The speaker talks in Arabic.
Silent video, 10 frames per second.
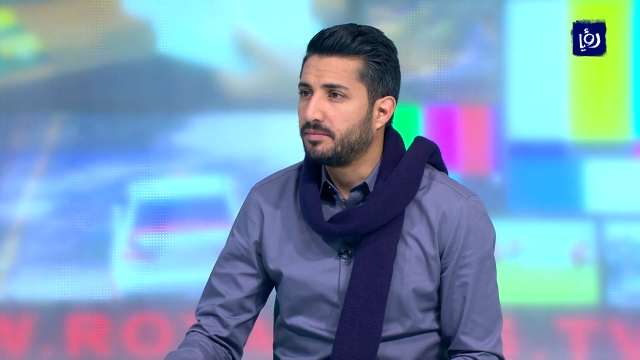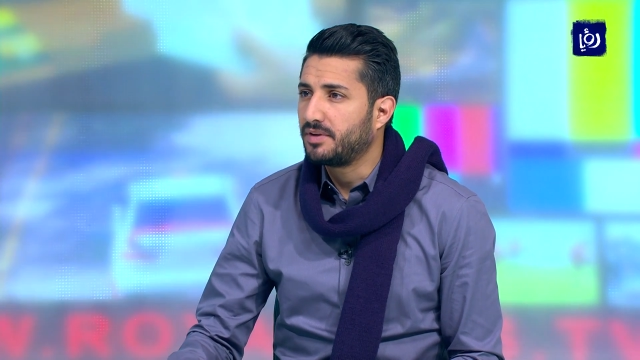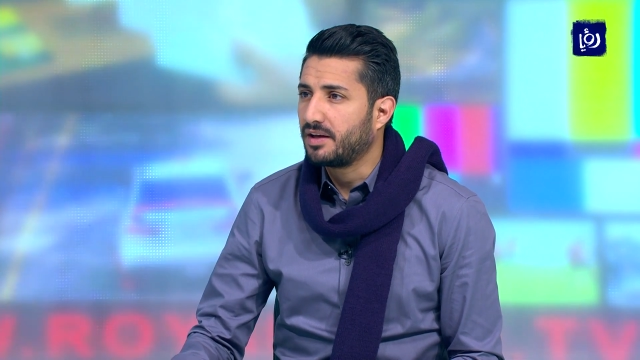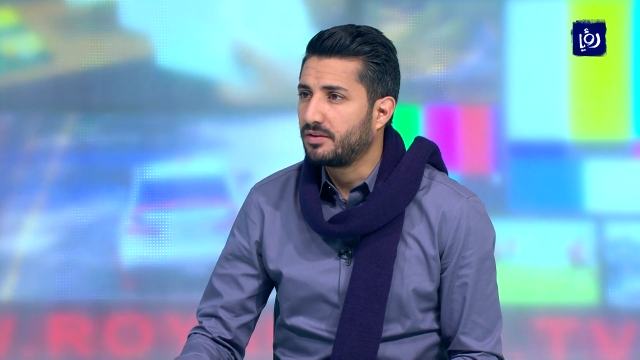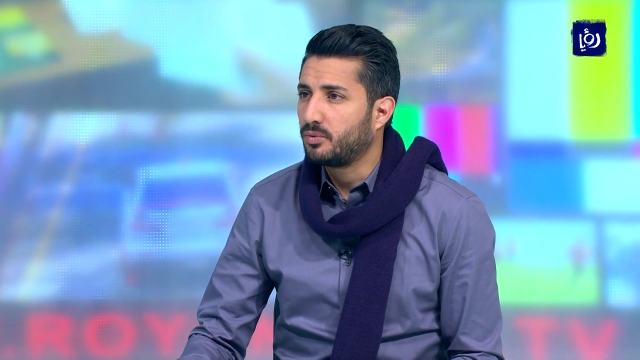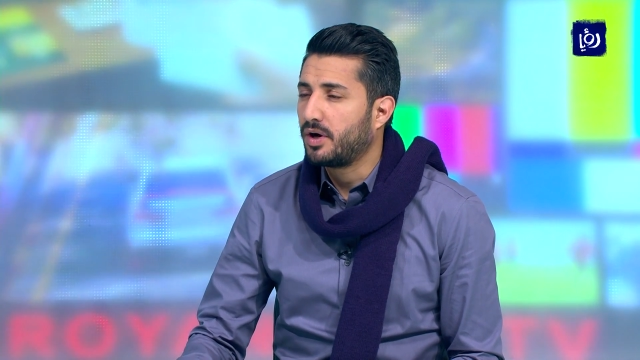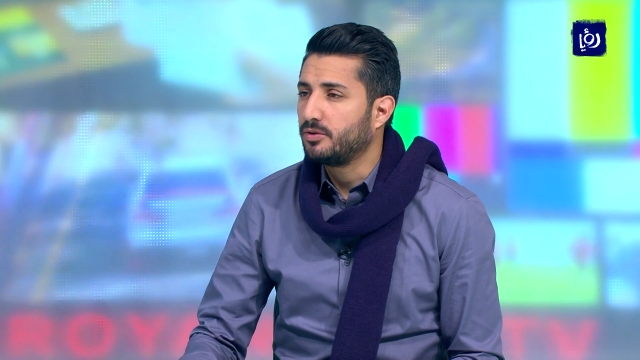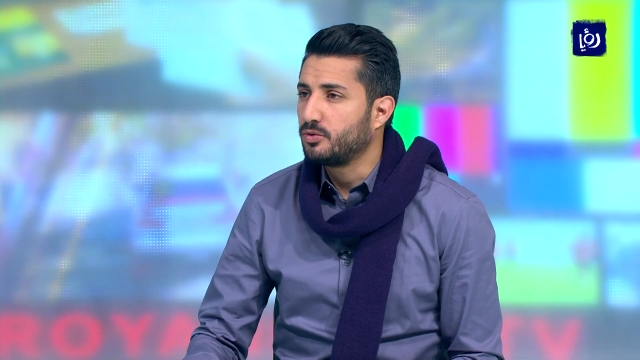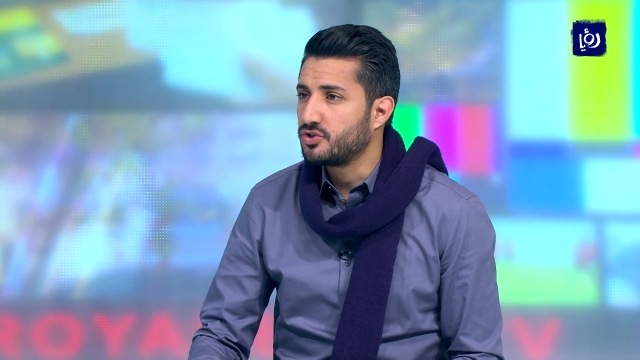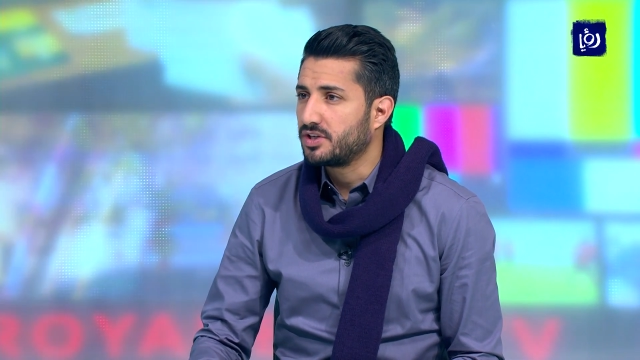تحت
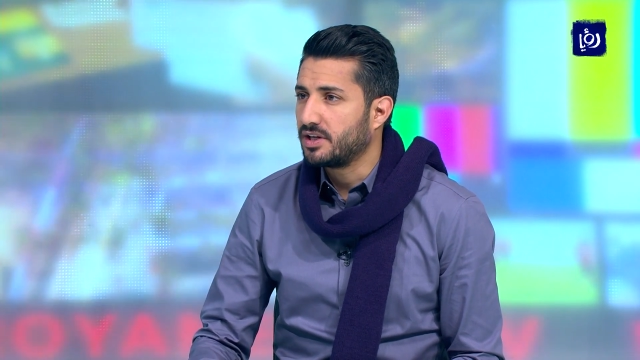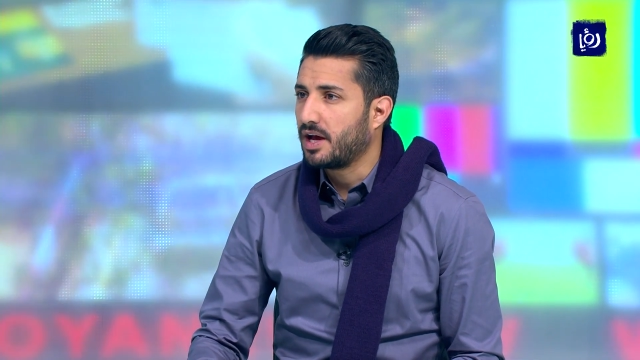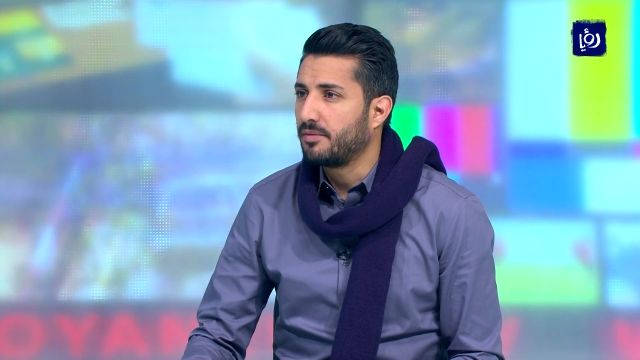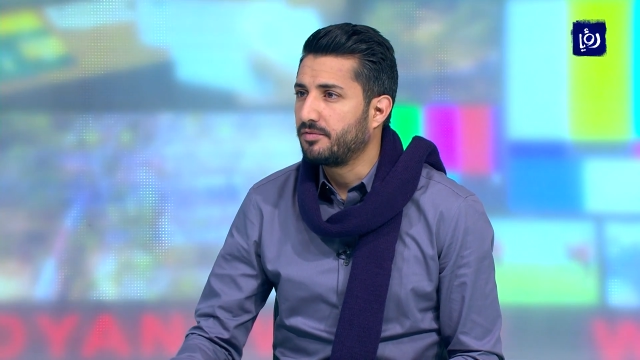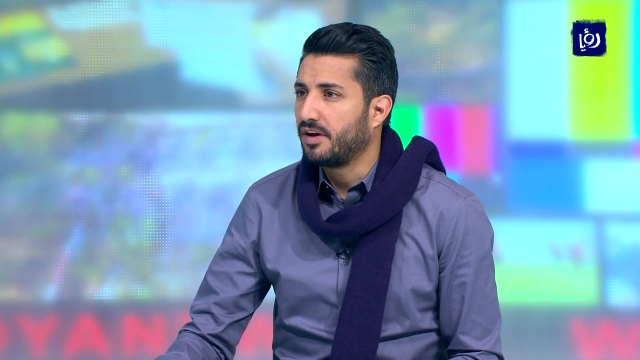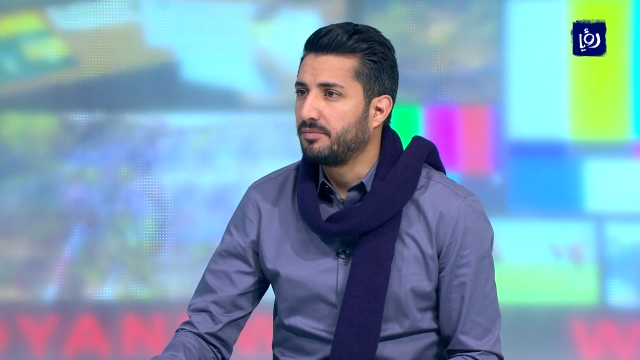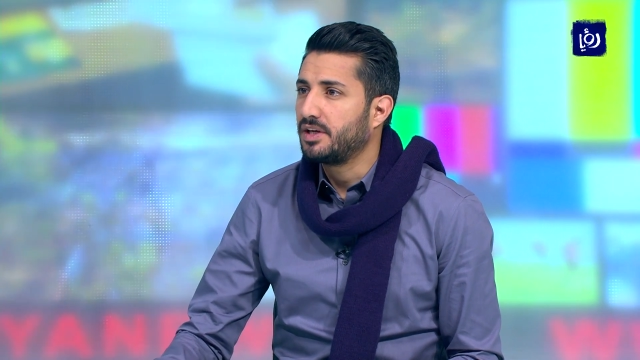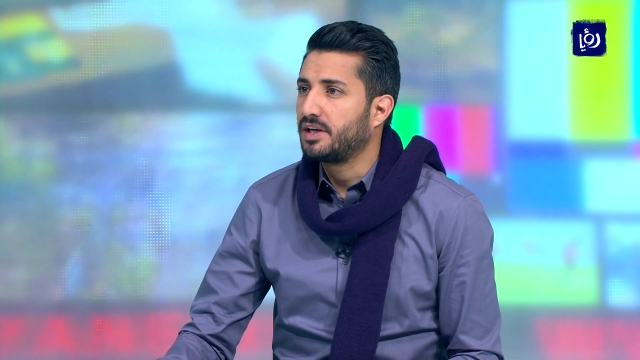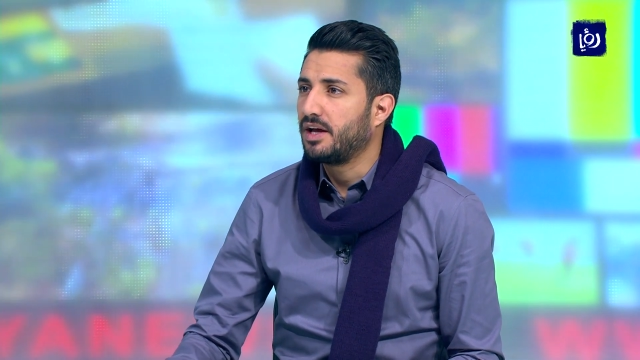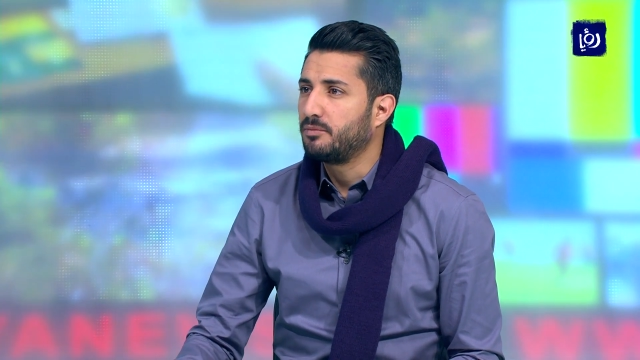21 عام فعم
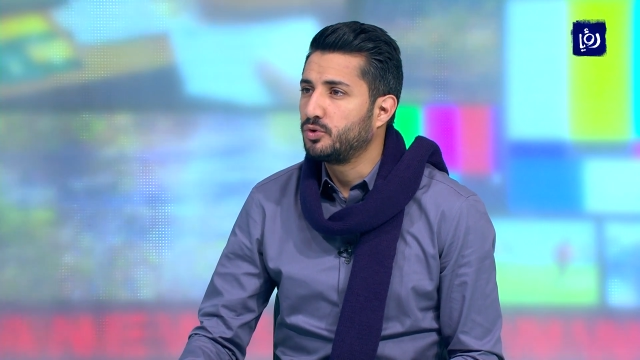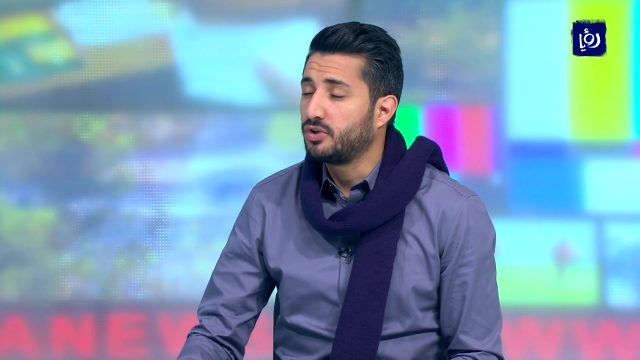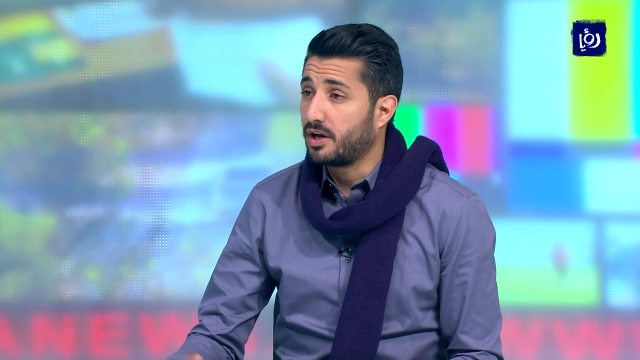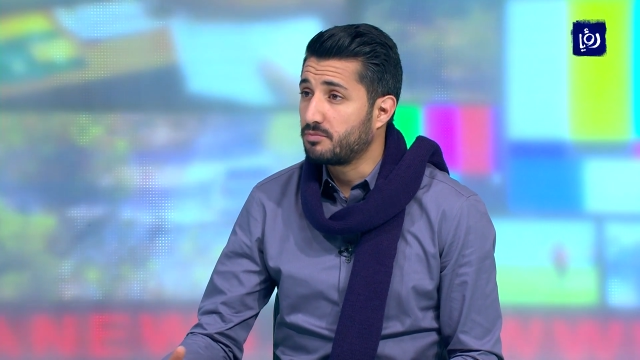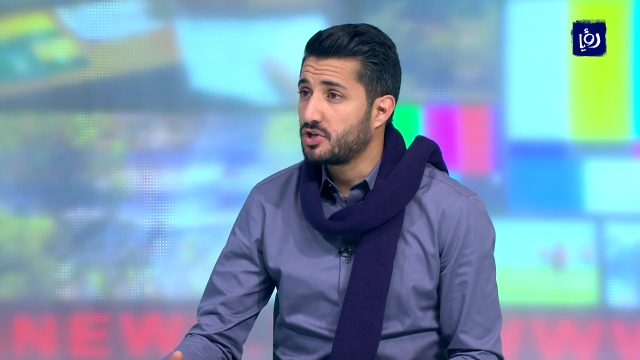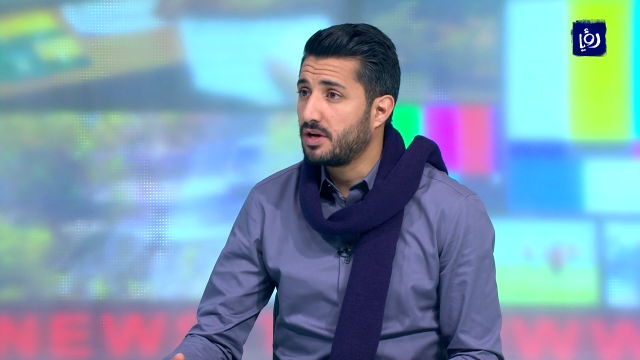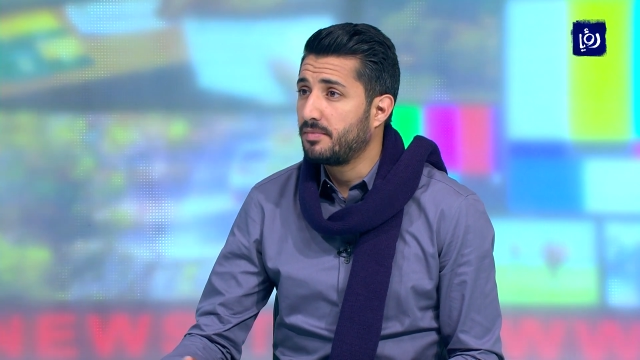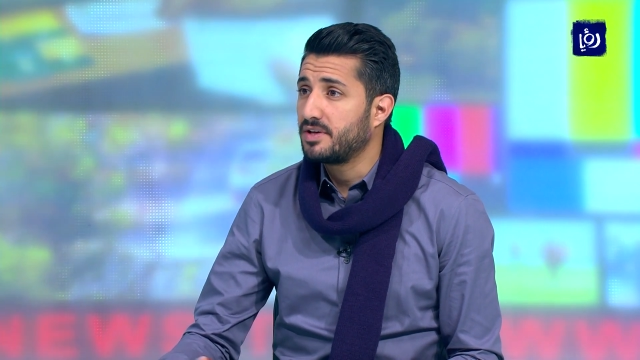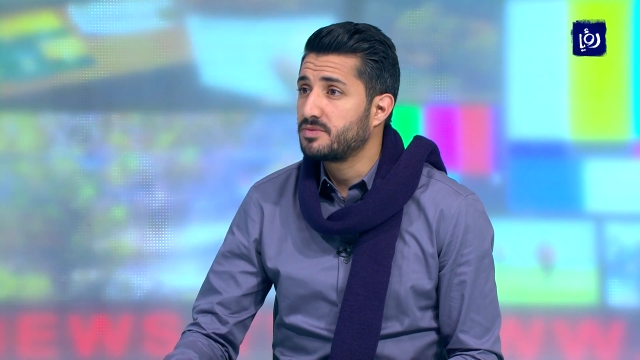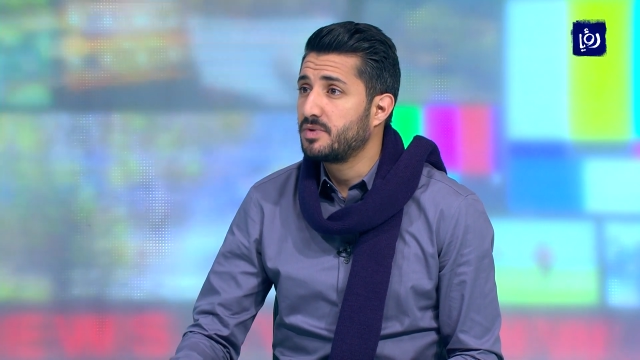نحكي عن منتخب
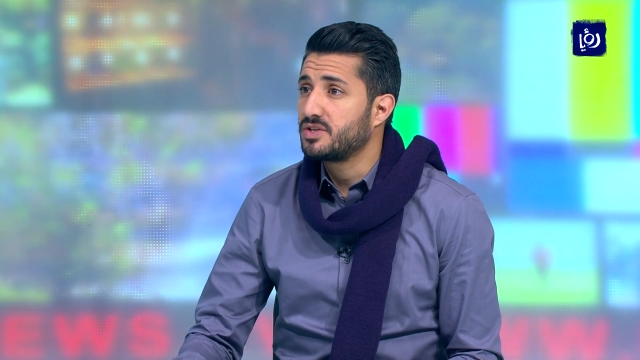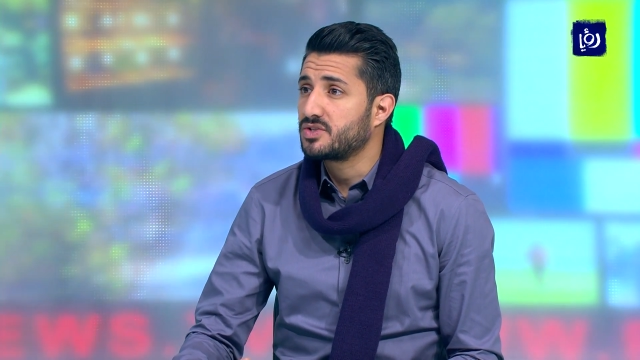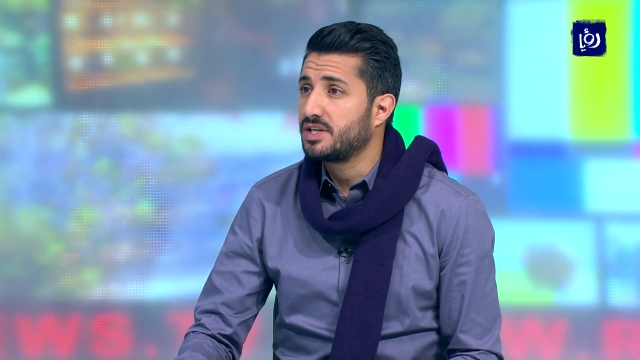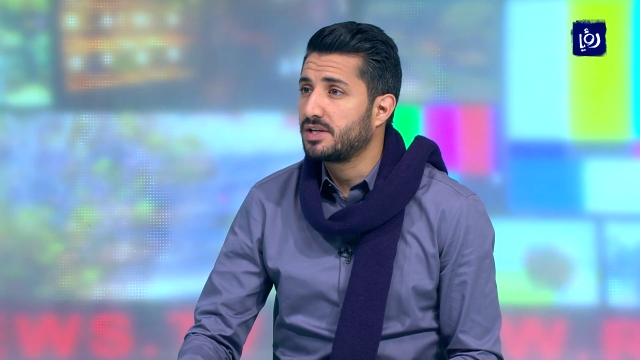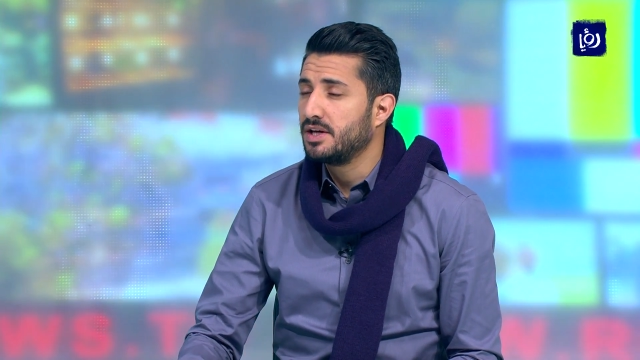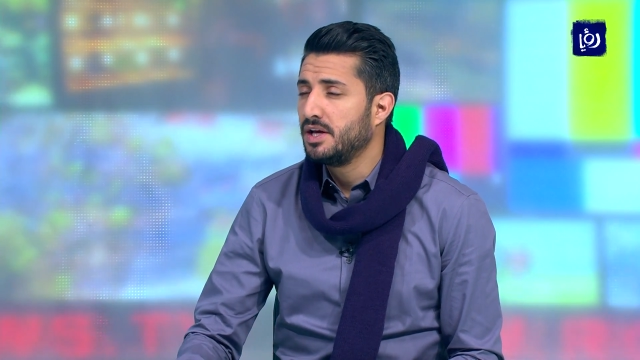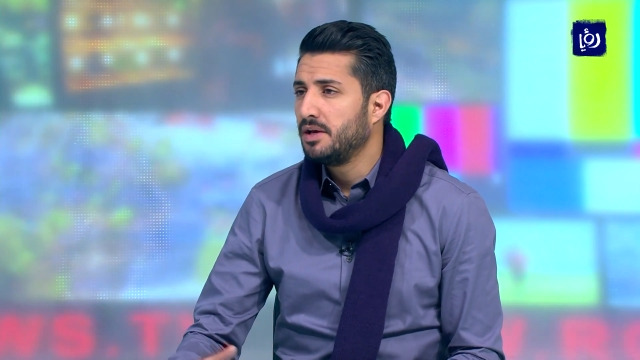شاب اسماء صغيره